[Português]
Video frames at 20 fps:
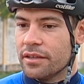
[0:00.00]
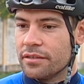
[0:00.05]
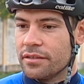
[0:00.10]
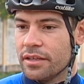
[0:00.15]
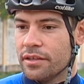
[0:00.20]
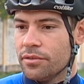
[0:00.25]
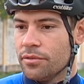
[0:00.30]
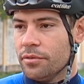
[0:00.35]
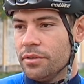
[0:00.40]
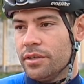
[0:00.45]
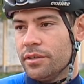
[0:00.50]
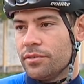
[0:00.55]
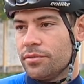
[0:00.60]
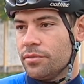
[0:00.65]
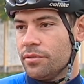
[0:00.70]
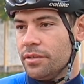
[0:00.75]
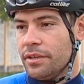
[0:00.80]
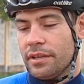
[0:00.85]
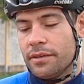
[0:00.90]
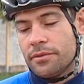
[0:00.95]
Tendo
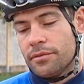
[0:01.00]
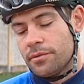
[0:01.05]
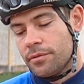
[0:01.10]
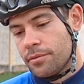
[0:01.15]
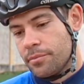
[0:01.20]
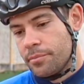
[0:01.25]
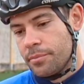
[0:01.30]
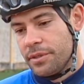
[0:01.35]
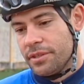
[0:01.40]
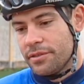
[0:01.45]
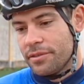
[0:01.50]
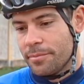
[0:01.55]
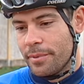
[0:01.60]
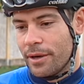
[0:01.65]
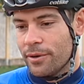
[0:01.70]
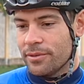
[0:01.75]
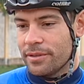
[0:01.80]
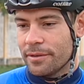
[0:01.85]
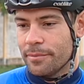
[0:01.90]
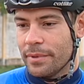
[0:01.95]
isso e o
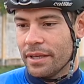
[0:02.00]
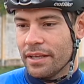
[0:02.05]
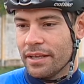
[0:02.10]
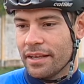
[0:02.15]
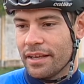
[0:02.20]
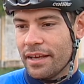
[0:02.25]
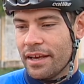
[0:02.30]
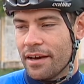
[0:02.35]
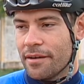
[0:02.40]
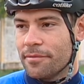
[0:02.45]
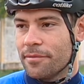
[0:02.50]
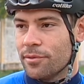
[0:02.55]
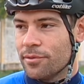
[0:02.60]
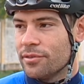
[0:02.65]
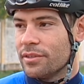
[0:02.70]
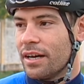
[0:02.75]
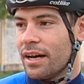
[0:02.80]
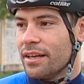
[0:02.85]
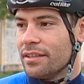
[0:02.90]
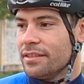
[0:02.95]
principal também que é a
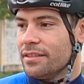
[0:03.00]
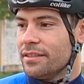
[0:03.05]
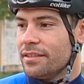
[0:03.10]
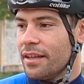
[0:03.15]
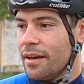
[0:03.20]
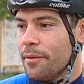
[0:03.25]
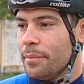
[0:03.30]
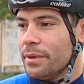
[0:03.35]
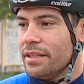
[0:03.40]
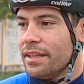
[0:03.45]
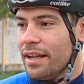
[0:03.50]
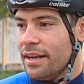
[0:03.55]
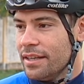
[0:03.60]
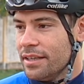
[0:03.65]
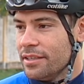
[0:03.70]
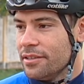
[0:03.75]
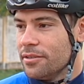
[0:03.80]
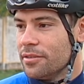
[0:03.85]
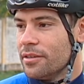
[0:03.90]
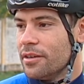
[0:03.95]
vontade de estar tá
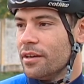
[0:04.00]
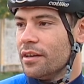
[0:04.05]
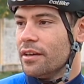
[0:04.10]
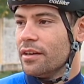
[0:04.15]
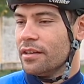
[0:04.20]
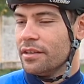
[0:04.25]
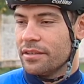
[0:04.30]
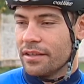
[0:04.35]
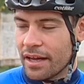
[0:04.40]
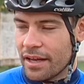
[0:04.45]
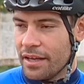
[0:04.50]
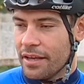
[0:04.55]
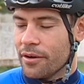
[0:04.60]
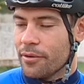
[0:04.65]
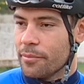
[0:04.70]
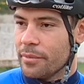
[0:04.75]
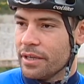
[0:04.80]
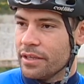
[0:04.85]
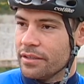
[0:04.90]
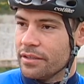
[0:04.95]
pedalando e estar tá
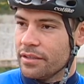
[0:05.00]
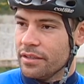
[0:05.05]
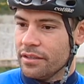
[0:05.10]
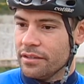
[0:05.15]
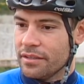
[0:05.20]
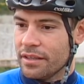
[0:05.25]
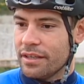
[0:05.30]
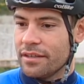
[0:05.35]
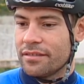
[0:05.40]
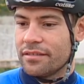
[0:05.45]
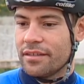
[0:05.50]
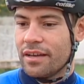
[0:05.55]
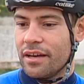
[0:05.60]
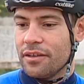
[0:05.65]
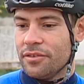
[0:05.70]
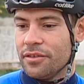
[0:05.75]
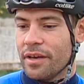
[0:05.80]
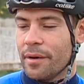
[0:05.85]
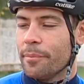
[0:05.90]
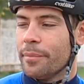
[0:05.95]
realmente
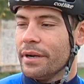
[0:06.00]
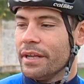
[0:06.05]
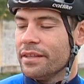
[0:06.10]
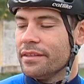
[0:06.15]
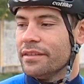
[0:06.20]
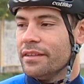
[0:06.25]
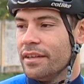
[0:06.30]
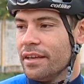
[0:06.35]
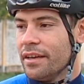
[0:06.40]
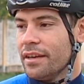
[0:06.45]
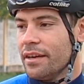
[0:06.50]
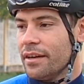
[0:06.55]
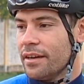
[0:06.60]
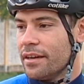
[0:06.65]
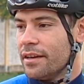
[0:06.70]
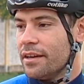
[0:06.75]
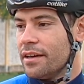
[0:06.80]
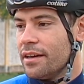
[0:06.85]
interessado em aprender